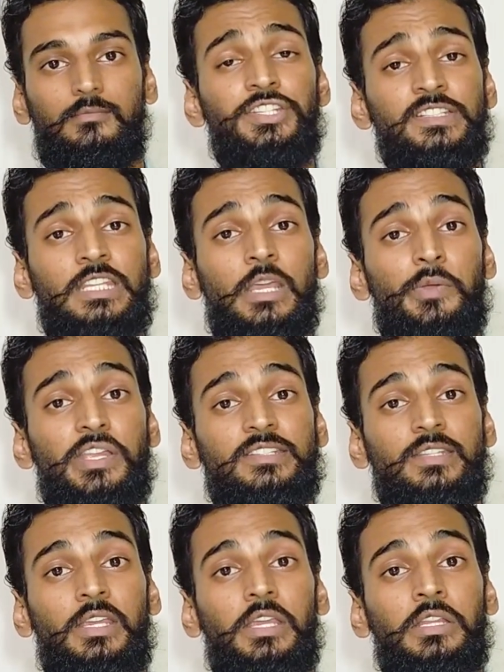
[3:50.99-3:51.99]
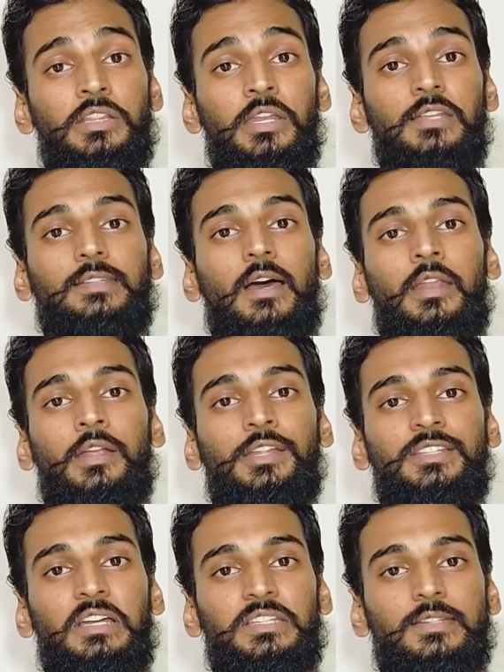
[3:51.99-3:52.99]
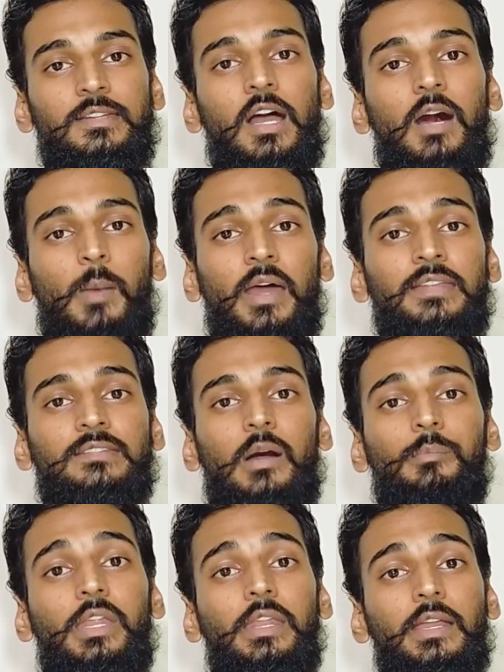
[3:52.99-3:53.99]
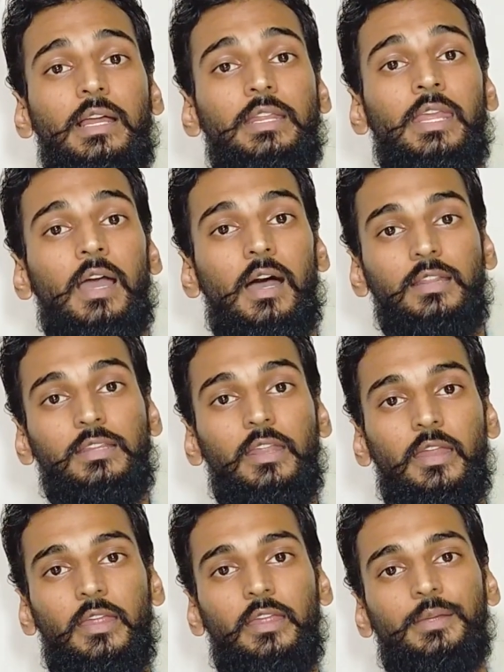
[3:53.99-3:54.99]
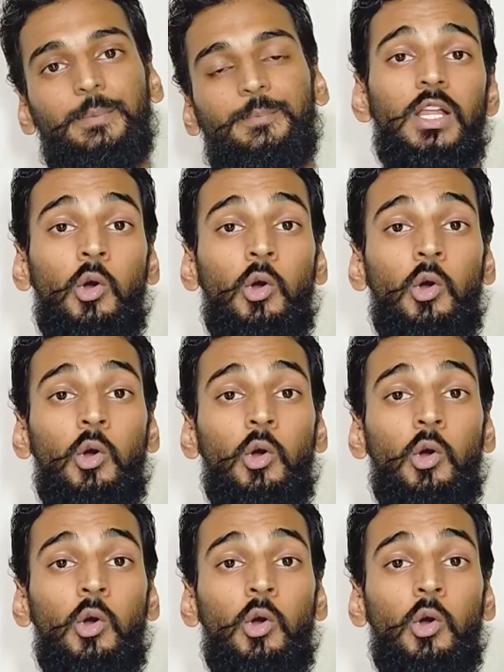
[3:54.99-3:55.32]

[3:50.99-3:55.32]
जिसकी वजह से इतने सारे डिजास्टर हमारे सामने निकल के आते रहे हैं